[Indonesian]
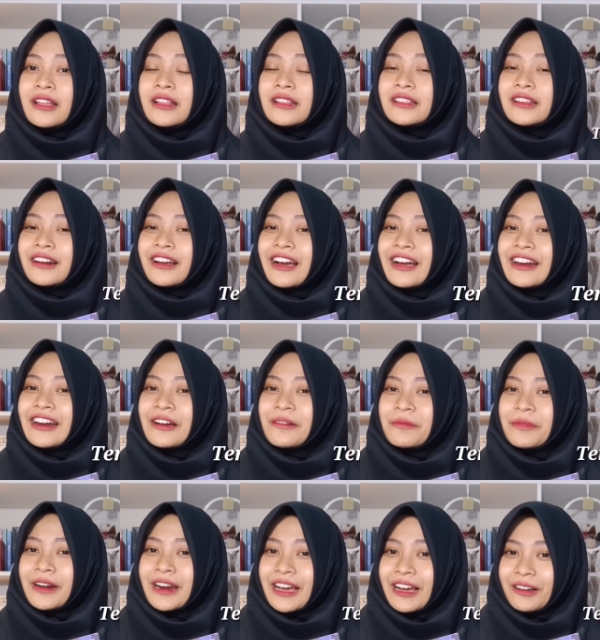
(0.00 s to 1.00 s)
terkadang
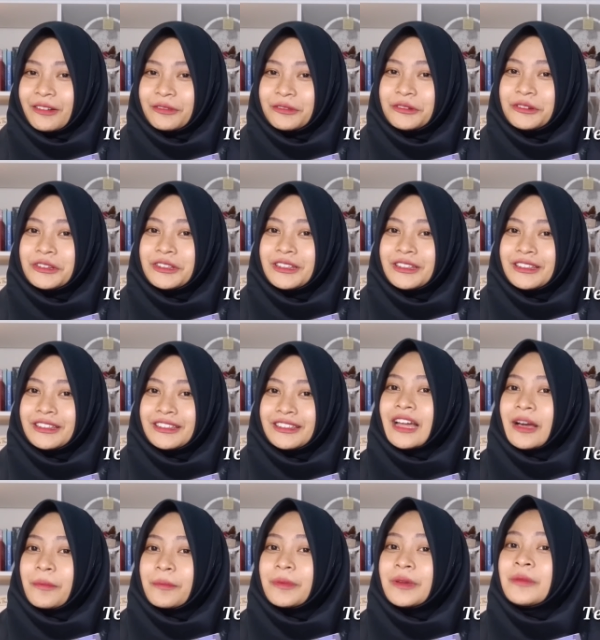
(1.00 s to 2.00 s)
penakut,
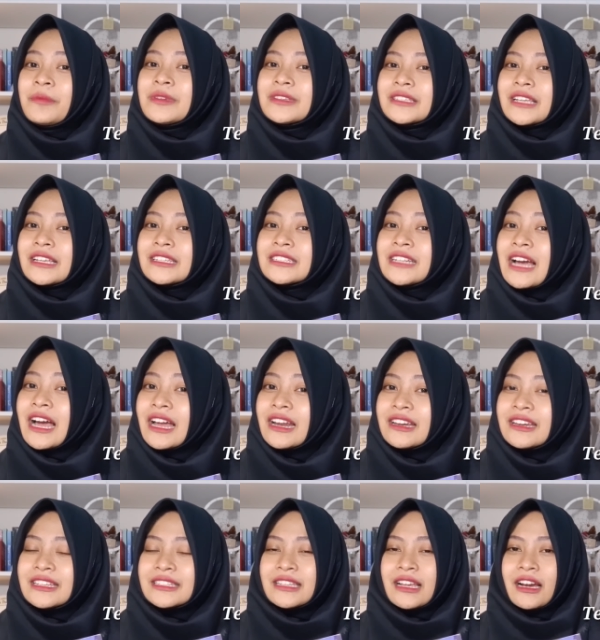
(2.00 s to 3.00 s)
tapi bisa
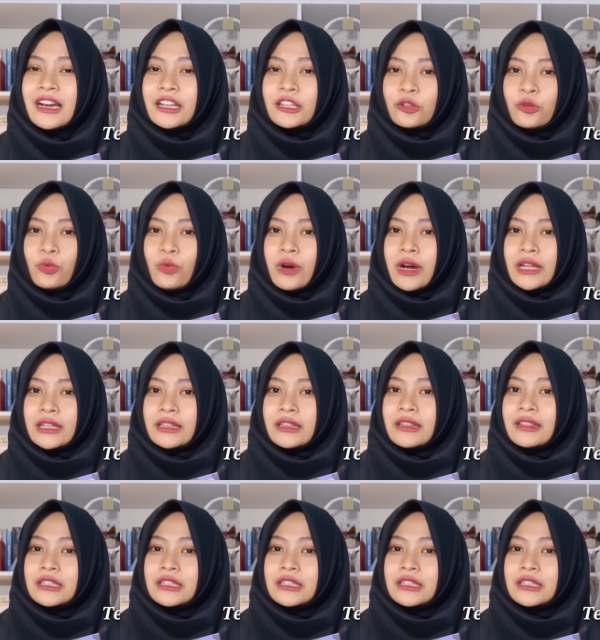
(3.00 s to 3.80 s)
jadi sangat kuat.